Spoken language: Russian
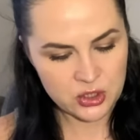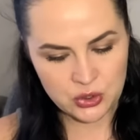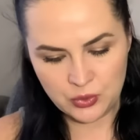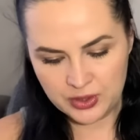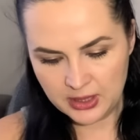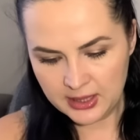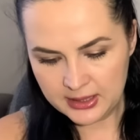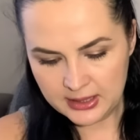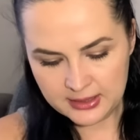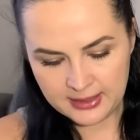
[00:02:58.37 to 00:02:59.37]
что она
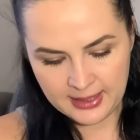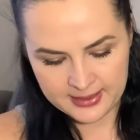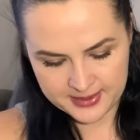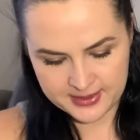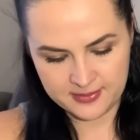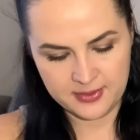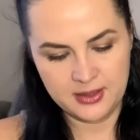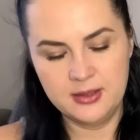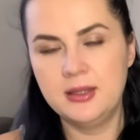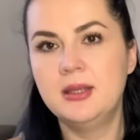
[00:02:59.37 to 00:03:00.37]
не глянцевая,
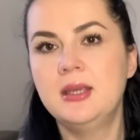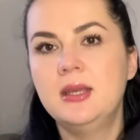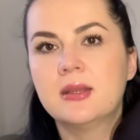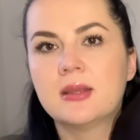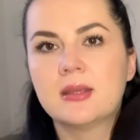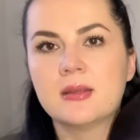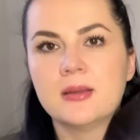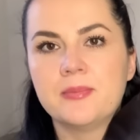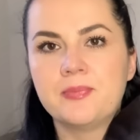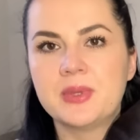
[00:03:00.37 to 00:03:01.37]
нет,
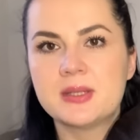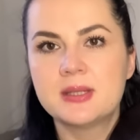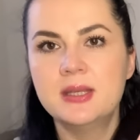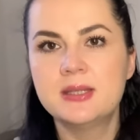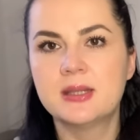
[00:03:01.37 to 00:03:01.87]
эм, знаете,